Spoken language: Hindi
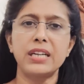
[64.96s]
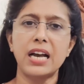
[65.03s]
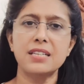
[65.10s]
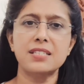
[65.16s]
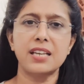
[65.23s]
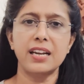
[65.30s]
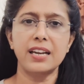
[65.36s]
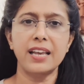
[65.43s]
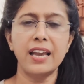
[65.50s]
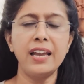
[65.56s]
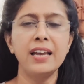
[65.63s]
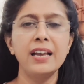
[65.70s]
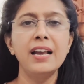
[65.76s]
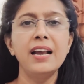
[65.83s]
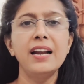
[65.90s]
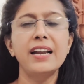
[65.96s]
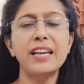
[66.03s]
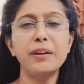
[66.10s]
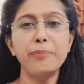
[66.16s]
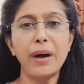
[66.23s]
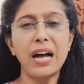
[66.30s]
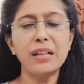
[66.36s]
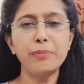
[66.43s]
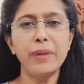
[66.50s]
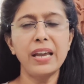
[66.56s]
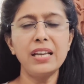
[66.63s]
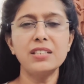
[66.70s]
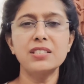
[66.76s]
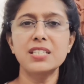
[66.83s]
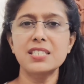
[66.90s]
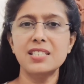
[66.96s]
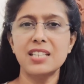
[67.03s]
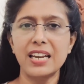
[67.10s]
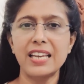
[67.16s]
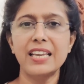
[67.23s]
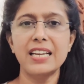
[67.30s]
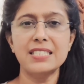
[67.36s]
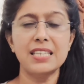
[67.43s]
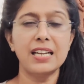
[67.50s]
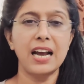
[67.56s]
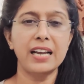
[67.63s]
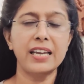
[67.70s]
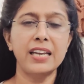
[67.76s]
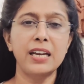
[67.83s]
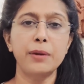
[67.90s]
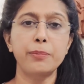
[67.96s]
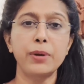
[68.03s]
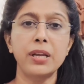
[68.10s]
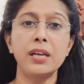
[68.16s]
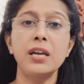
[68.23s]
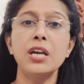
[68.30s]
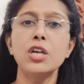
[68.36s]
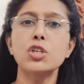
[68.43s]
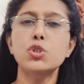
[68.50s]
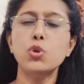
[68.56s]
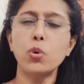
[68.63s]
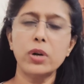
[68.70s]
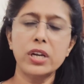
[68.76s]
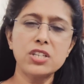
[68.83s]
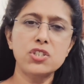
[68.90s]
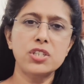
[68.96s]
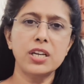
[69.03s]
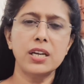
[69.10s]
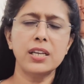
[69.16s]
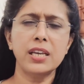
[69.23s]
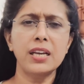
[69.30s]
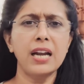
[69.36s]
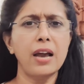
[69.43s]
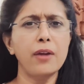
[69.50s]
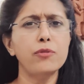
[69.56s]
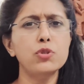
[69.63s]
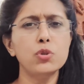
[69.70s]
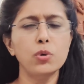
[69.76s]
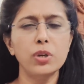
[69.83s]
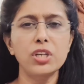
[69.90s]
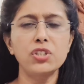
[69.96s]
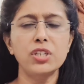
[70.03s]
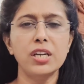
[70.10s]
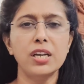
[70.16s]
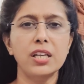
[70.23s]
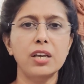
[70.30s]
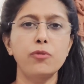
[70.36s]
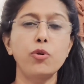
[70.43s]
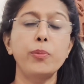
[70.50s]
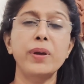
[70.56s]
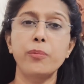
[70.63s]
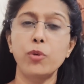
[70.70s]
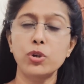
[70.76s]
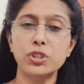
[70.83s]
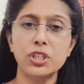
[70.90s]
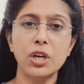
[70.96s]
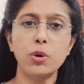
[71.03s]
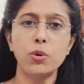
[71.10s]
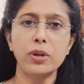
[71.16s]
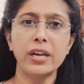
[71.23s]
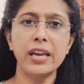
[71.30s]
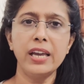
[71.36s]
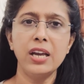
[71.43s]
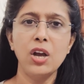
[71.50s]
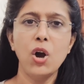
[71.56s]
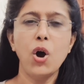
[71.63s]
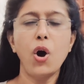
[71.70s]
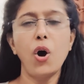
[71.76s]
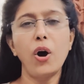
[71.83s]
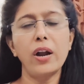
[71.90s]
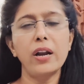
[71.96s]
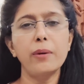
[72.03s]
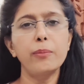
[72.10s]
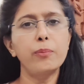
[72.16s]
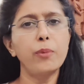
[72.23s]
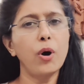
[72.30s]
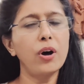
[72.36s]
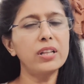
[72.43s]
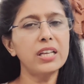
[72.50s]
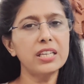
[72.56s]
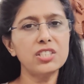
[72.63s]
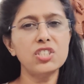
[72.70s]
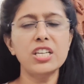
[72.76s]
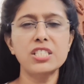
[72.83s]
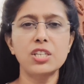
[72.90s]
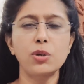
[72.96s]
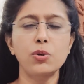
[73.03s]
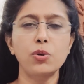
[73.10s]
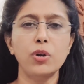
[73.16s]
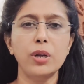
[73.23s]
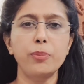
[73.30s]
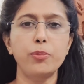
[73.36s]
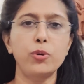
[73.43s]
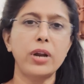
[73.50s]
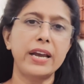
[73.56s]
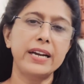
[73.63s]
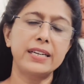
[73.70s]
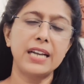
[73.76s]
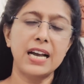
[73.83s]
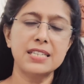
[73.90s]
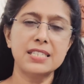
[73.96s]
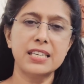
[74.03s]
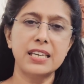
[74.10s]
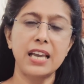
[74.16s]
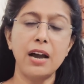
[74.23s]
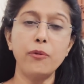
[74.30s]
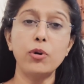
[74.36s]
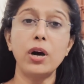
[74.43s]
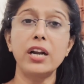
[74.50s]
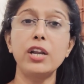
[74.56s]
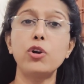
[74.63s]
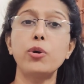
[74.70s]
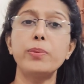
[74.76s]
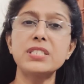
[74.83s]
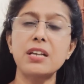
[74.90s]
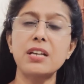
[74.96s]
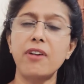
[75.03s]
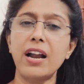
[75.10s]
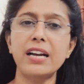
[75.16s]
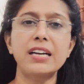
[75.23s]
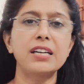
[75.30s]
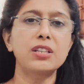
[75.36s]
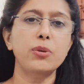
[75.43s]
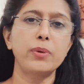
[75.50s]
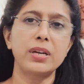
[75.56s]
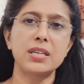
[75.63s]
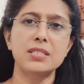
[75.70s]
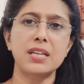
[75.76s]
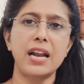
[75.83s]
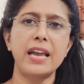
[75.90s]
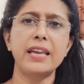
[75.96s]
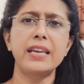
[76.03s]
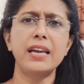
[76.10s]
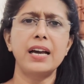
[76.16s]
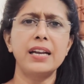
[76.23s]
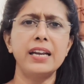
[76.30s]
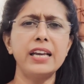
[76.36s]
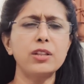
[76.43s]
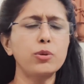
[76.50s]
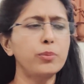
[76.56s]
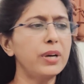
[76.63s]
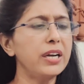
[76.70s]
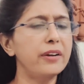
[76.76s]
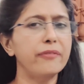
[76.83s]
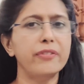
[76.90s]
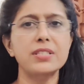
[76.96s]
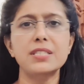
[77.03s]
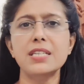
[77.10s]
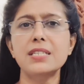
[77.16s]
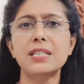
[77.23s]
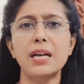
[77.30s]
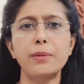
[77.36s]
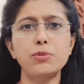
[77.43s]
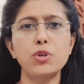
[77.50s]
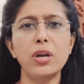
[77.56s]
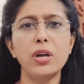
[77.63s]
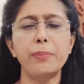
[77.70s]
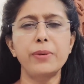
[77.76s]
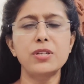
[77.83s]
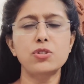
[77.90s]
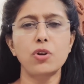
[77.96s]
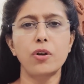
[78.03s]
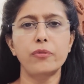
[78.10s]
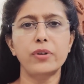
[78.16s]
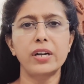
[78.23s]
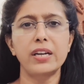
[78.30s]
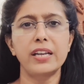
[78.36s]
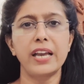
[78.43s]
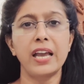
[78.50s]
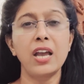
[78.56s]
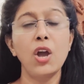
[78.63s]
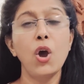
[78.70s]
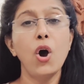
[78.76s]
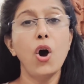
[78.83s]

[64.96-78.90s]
में टास्क के लिए लेकिन बाद में जिस तरीके से राखी ने अपनी स्टोरी शेयर की लाइफ स्टोरी शेयर की वो भी इमोशनल हो गए और बहुत अच्छे से उन्होंने पूरा ये टास्क किया वो अली को भी सवाल करते हुए नजर आए कि अली ये तुमने डिफरेंसेस कब जो है अपने सॉल्व कर लिए